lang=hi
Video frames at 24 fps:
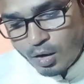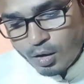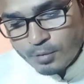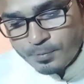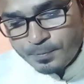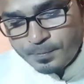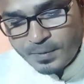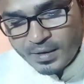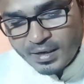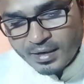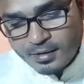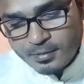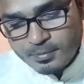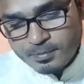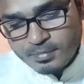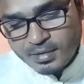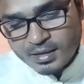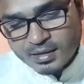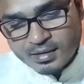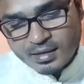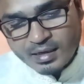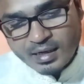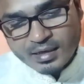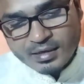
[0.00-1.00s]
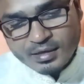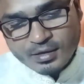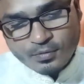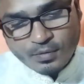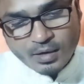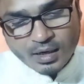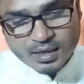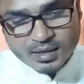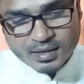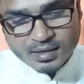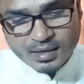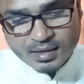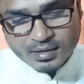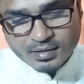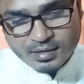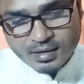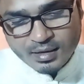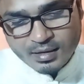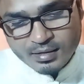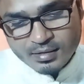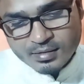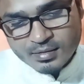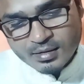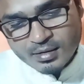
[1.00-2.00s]
और पैगंबर का ही वाक़
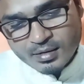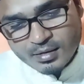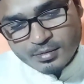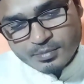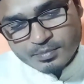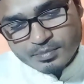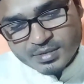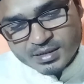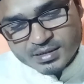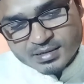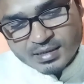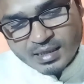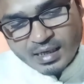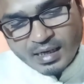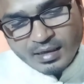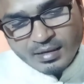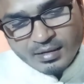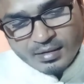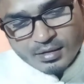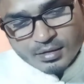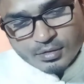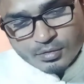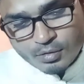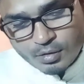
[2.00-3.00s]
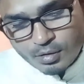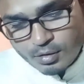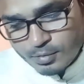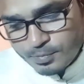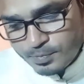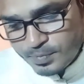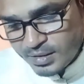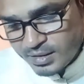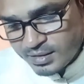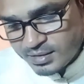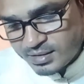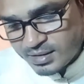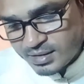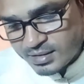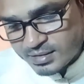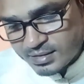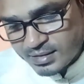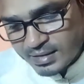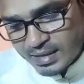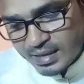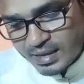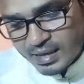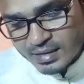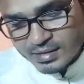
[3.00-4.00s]
था मिसाल के तौर पर
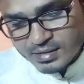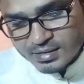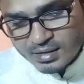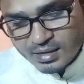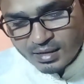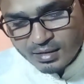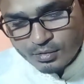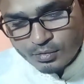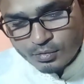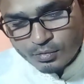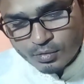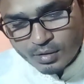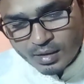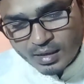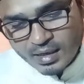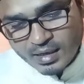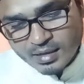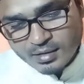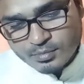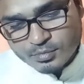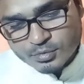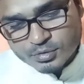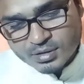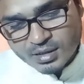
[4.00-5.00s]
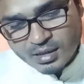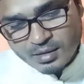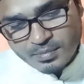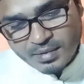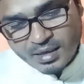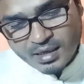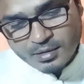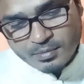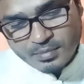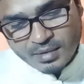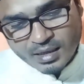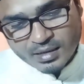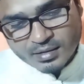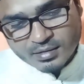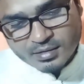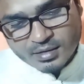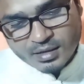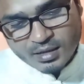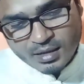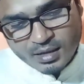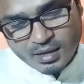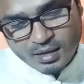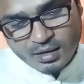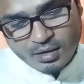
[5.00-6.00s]
जैसे आजकल कुरान मुसलमान
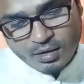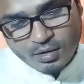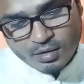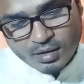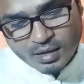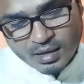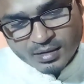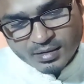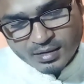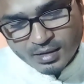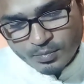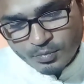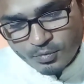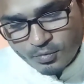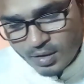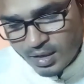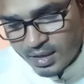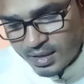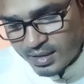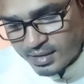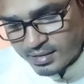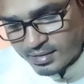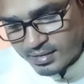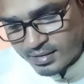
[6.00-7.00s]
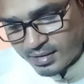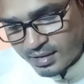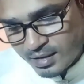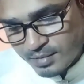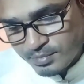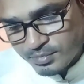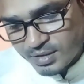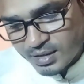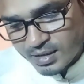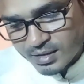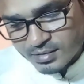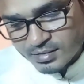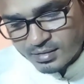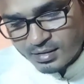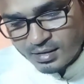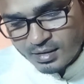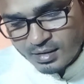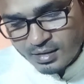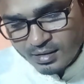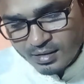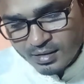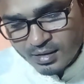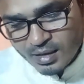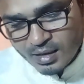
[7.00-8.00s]
मानते हैं और अदब व एहतराम
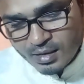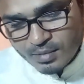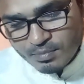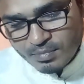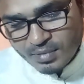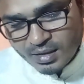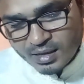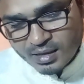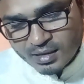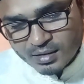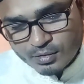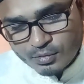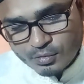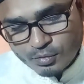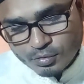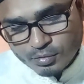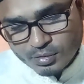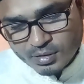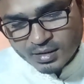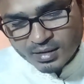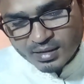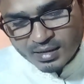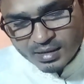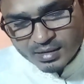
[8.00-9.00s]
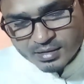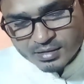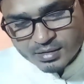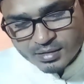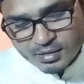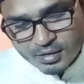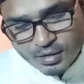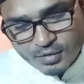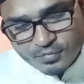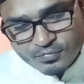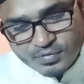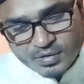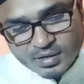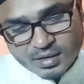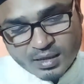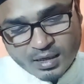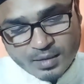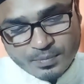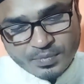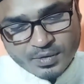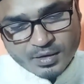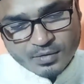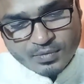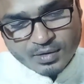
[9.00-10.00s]
करते हैं मगर खुद गर्ज
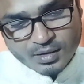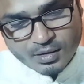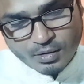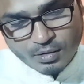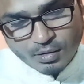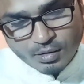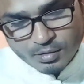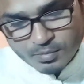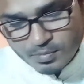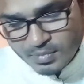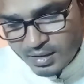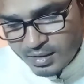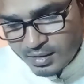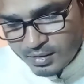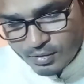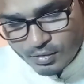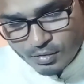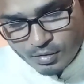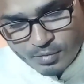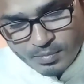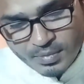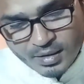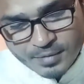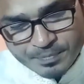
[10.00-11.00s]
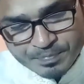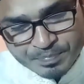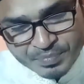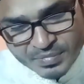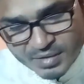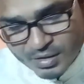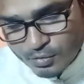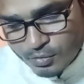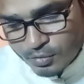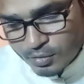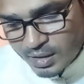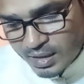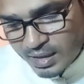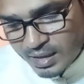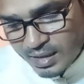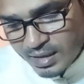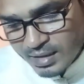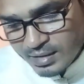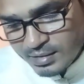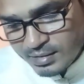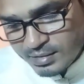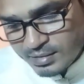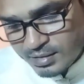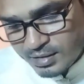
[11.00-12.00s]
फ़िरका परवर औरमा
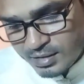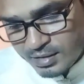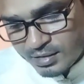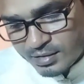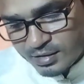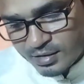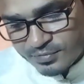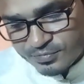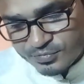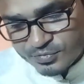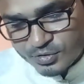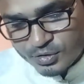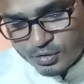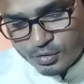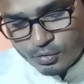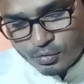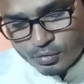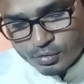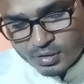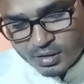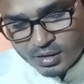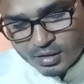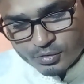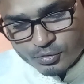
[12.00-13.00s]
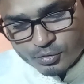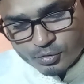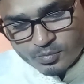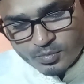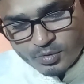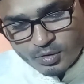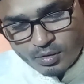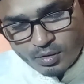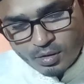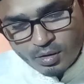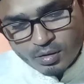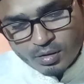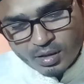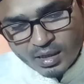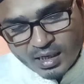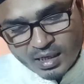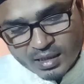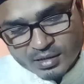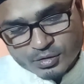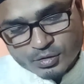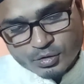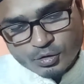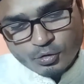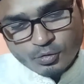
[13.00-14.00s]
कुरान की तफसीरों तर्जुमों और
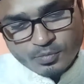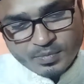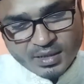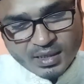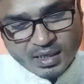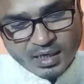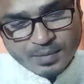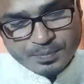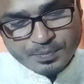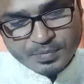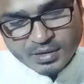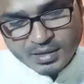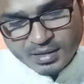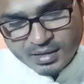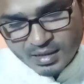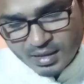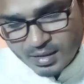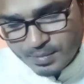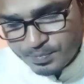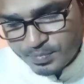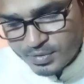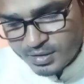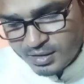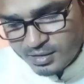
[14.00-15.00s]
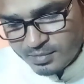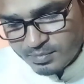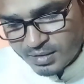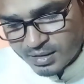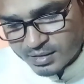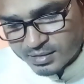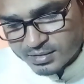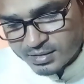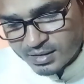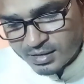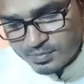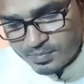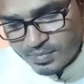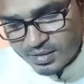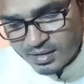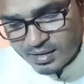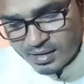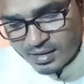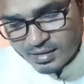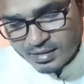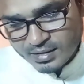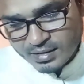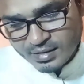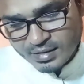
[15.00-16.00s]
हाशियों में अपनी अपनी मकसद
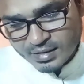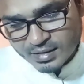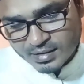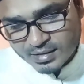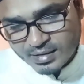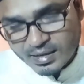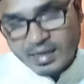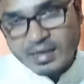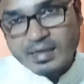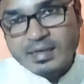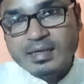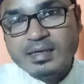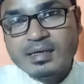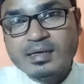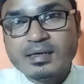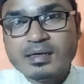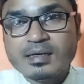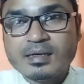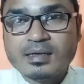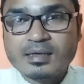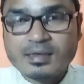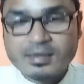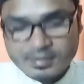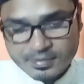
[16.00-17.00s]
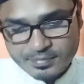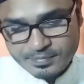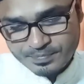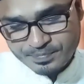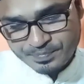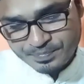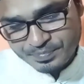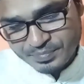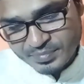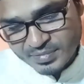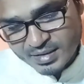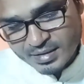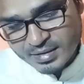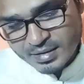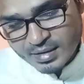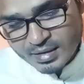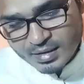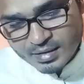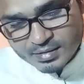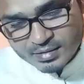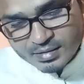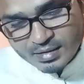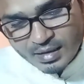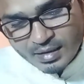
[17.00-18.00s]
बरारी लिख डाले हैं
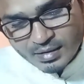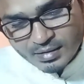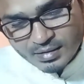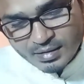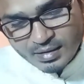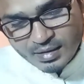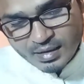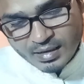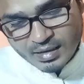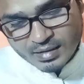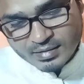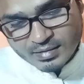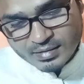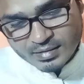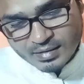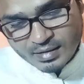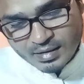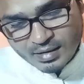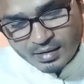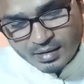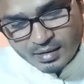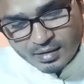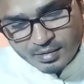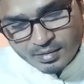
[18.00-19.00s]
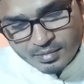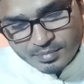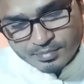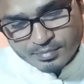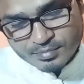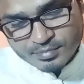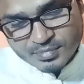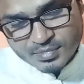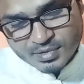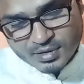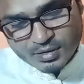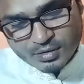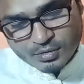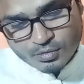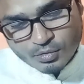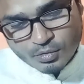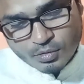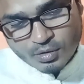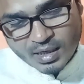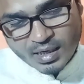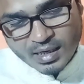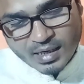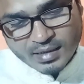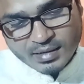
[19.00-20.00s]
ताकि एहतराम
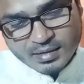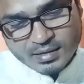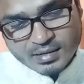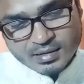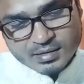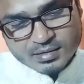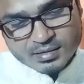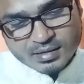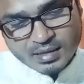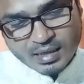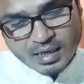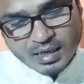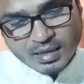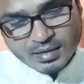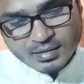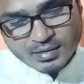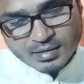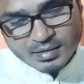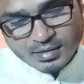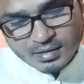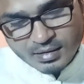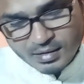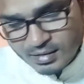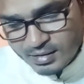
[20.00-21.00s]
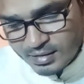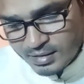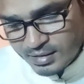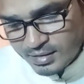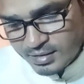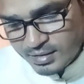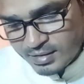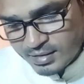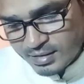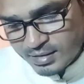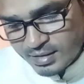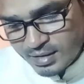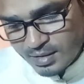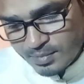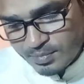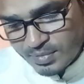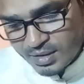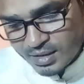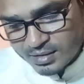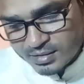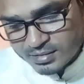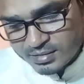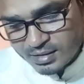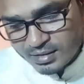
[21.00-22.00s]
कुरान के साथ ही इनके
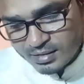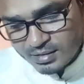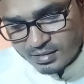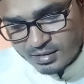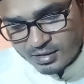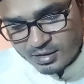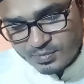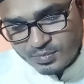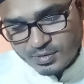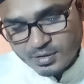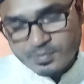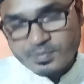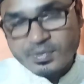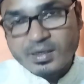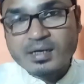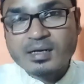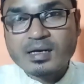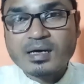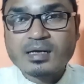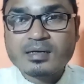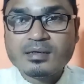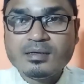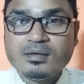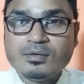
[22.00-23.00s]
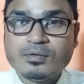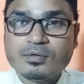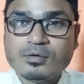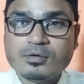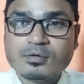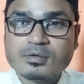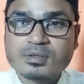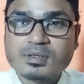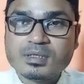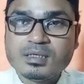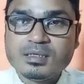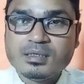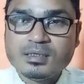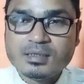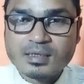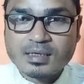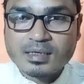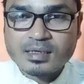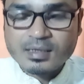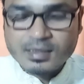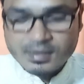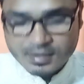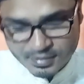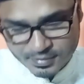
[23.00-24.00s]
मकसद की भी बरारी होती
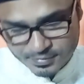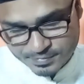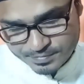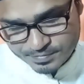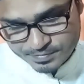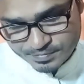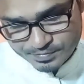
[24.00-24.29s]
रहे